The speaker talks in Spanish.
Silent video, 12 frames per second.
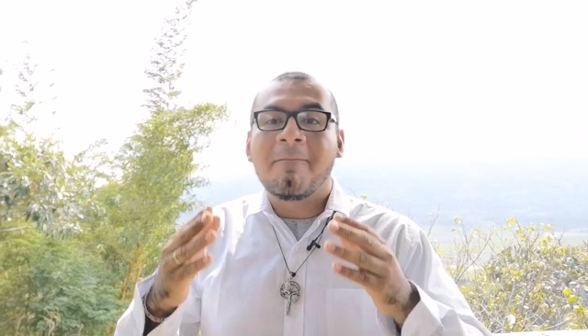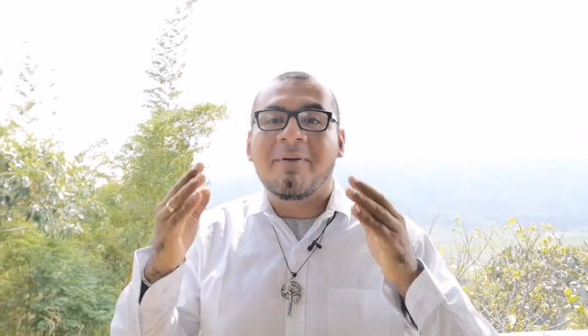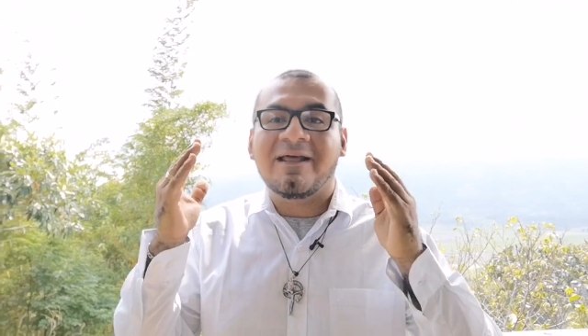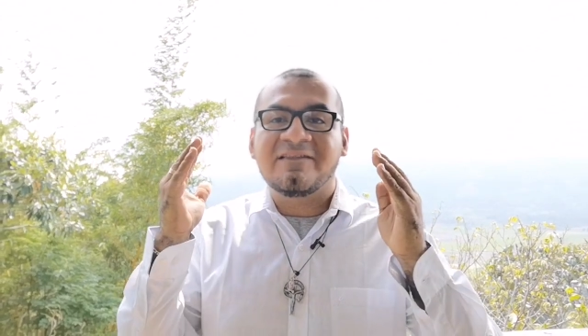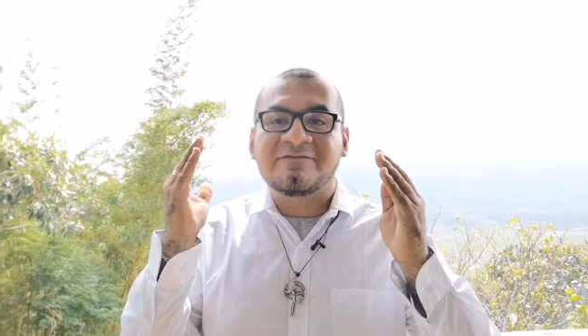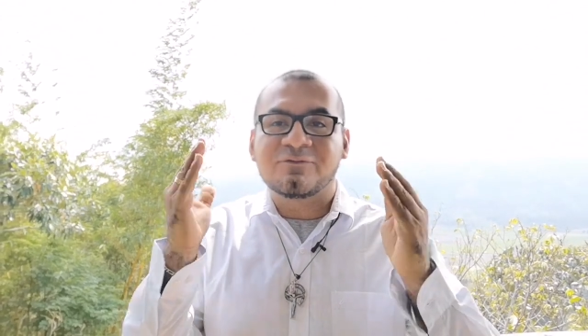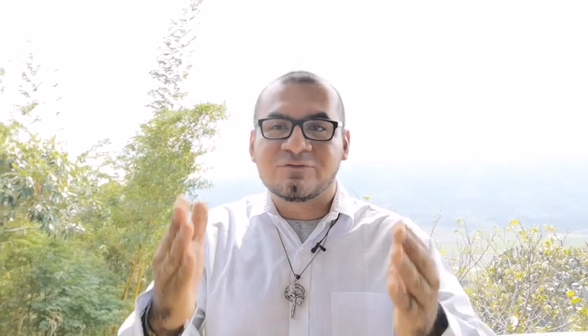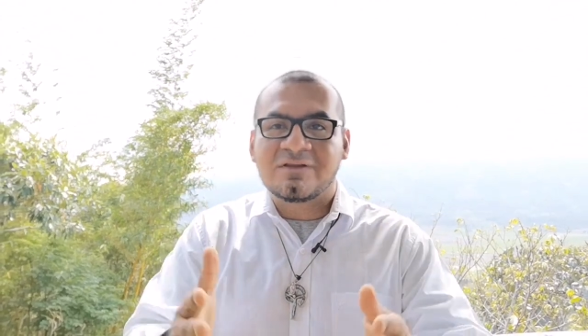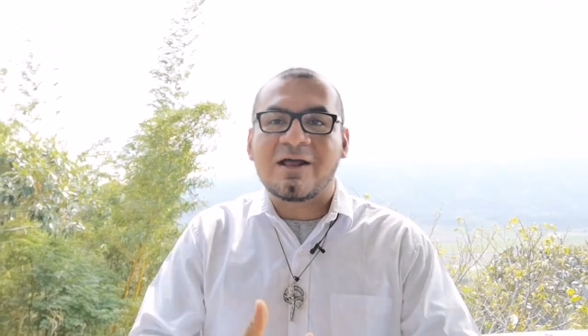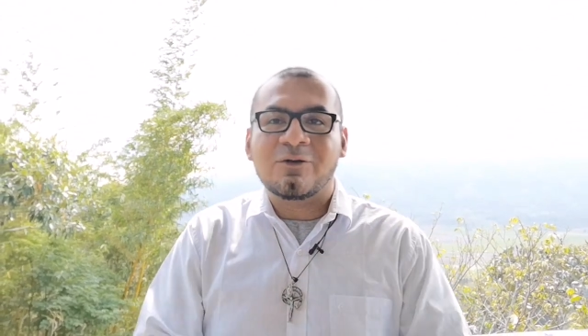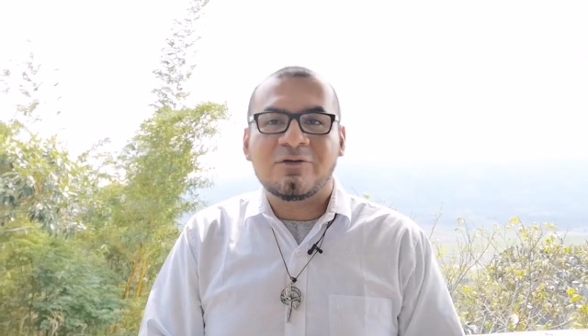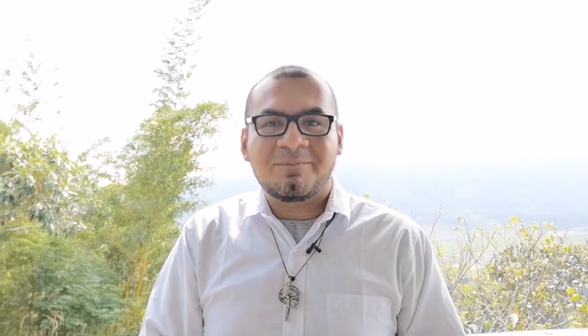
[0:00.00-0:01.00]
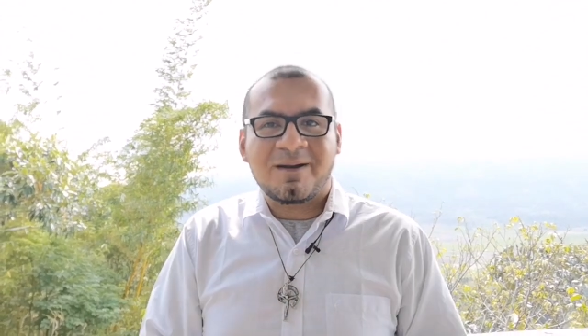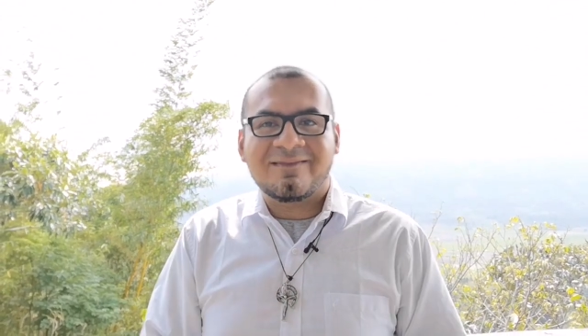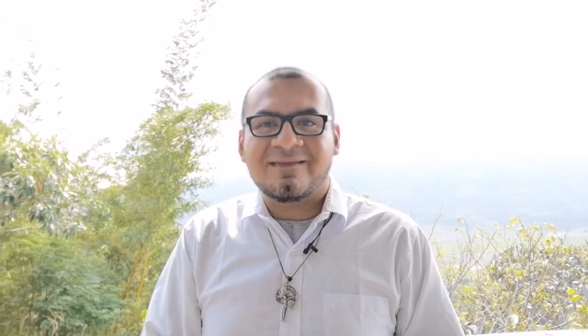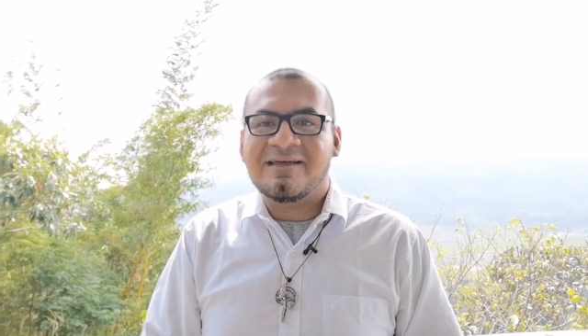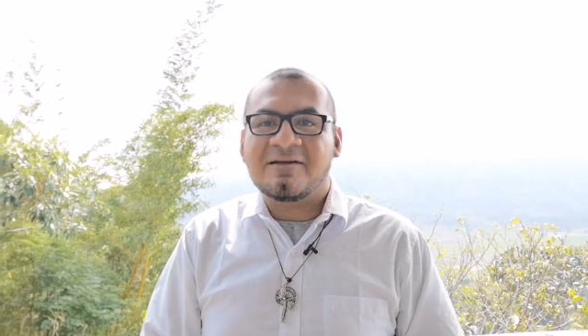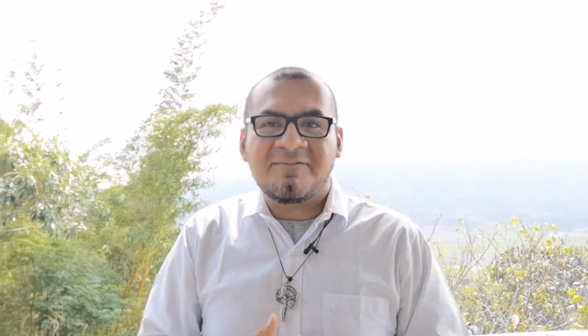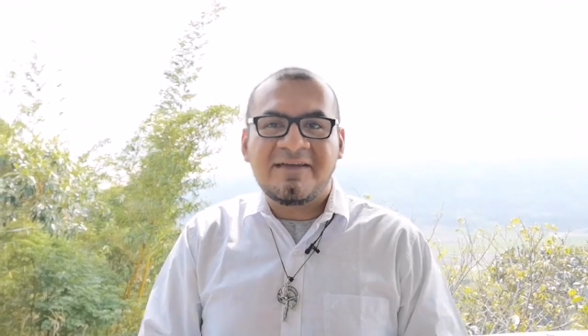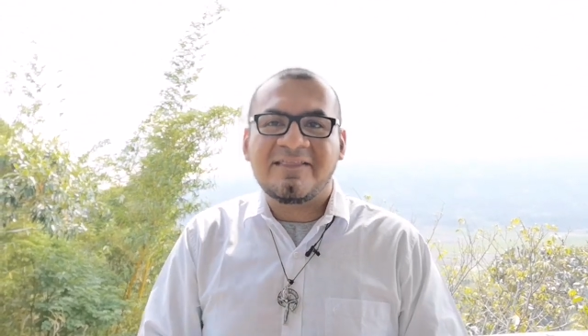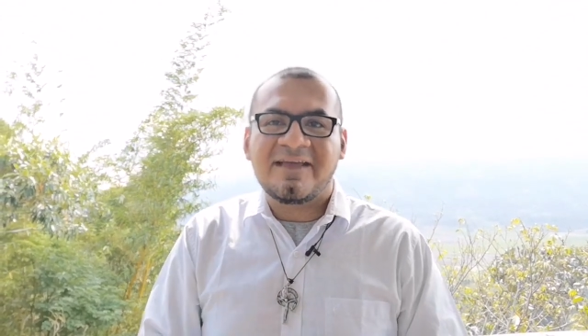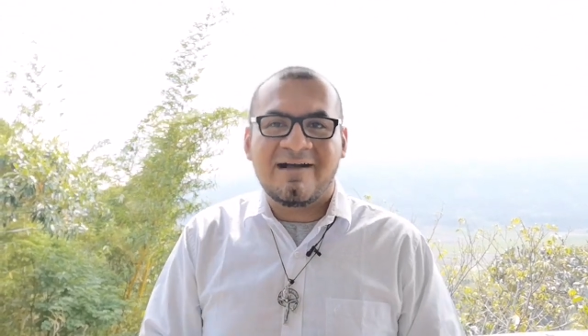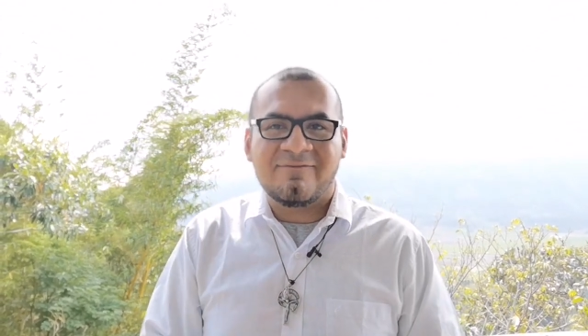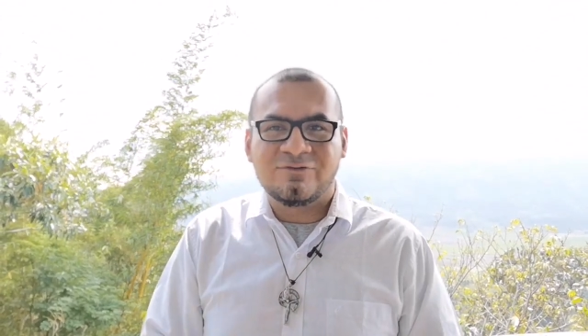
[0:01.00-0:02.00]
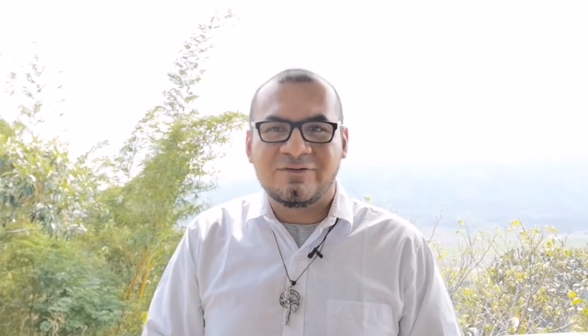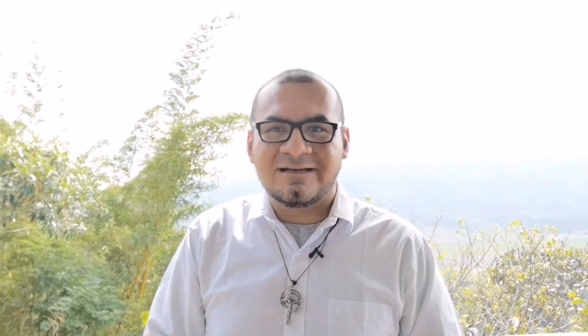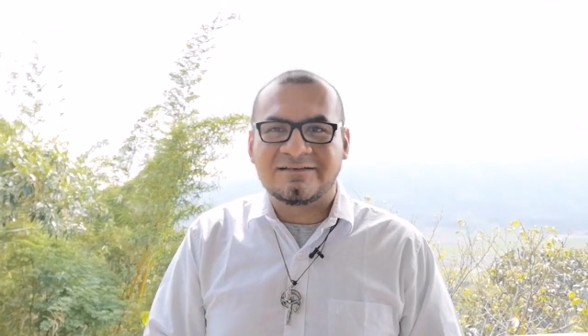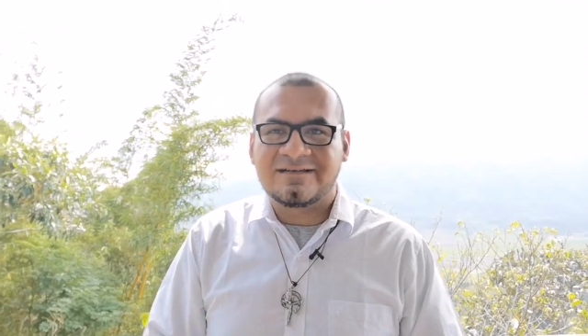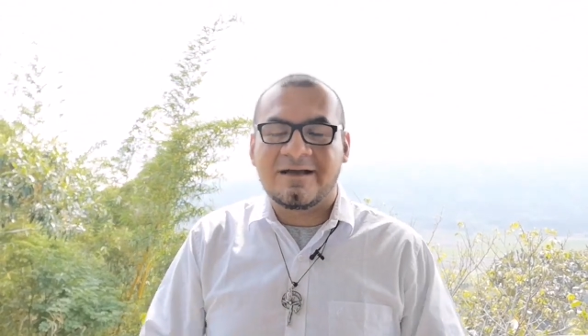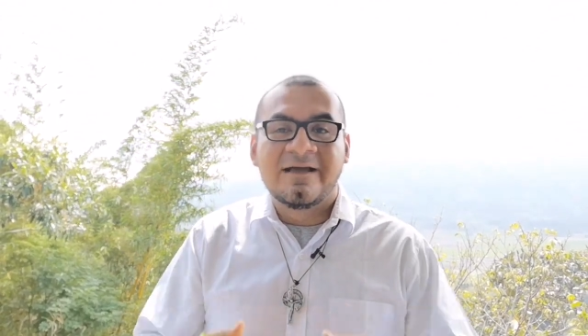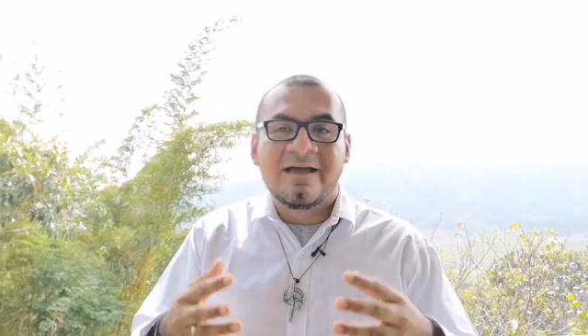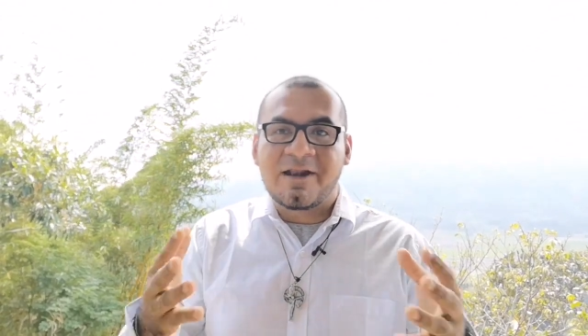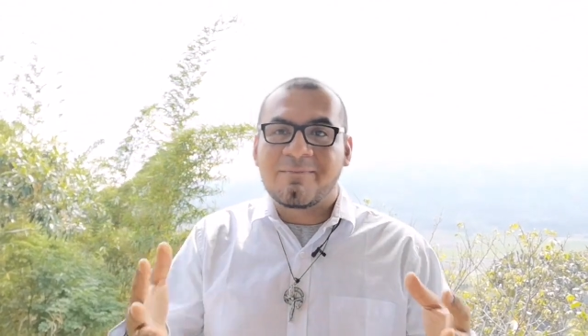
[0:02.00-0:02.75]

para disfrutarlo y para tener vida en abundancia.